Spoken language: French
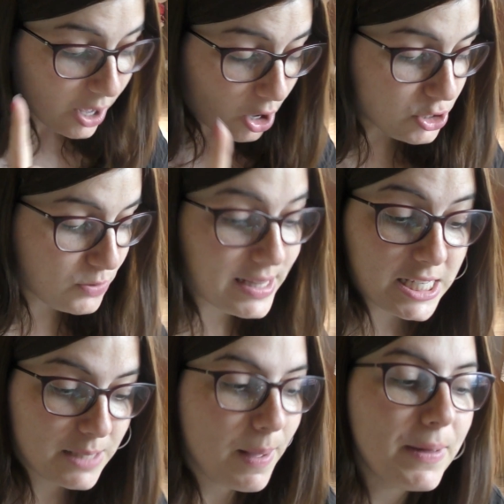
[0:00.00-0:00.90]
Ensuite,
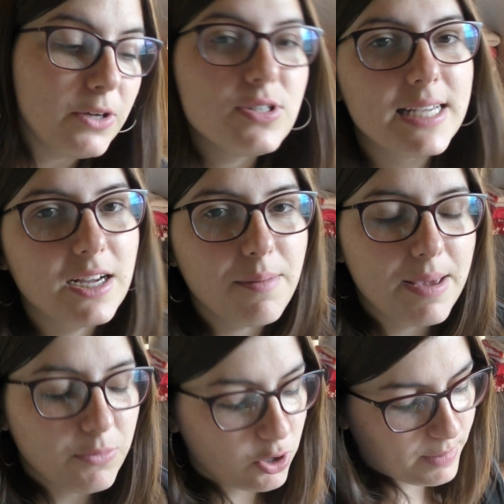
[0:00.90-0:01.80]
j'ai pas pris que ça quand
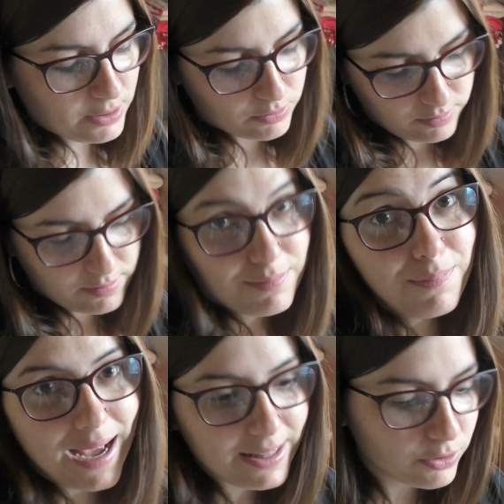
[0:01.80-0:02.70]
même, non, bah non,
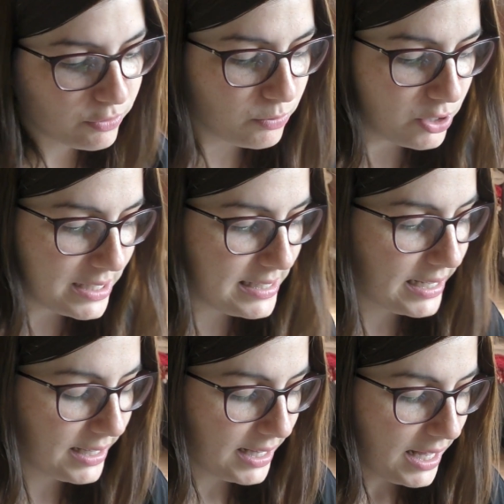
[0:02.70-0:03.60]
bah non, vous me connaissez.